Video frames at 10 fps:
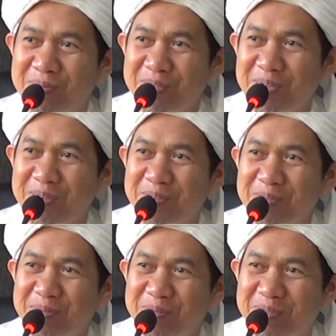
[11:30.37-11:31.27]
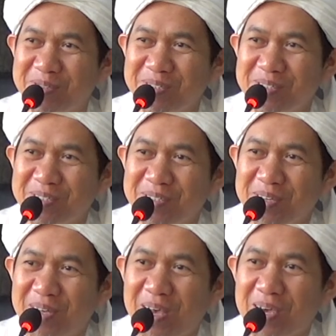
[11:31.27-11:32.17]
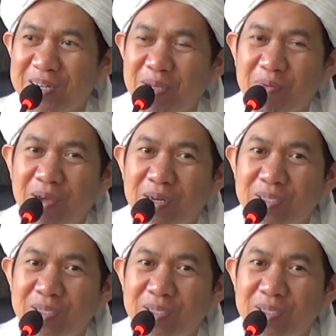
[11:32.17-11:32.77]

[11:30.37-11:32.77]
Ya. Akhirnya apa?